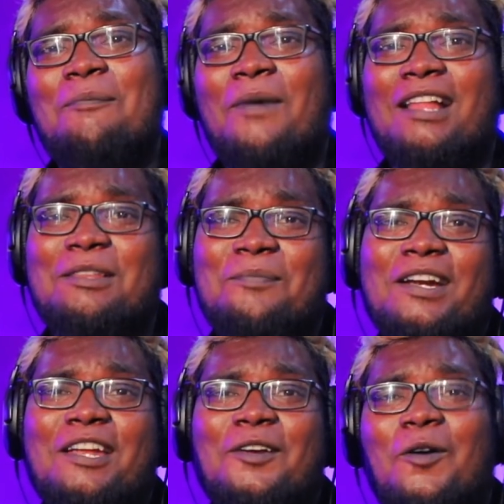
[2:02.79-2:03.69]
போல பார்த்து
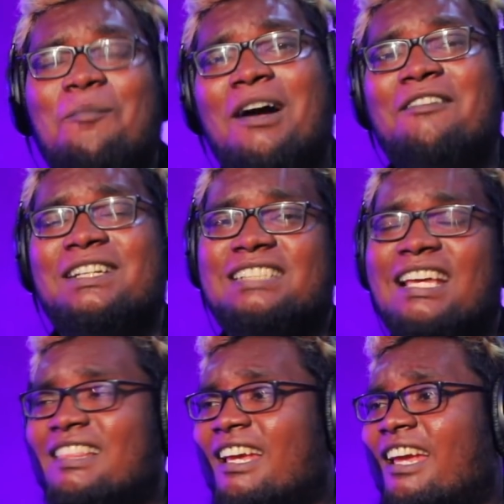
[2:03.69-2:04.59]
பண்ணி அம்மாவை
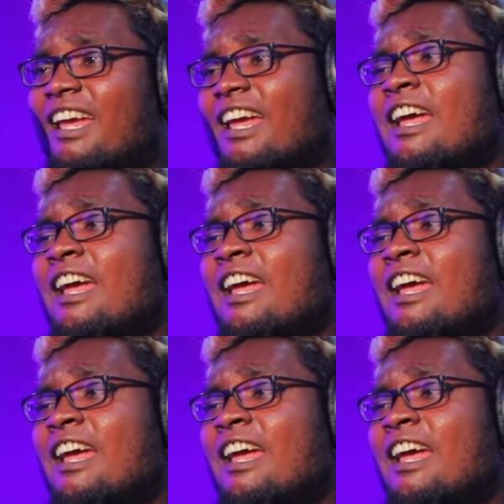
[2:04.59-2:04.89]
சேர்த்து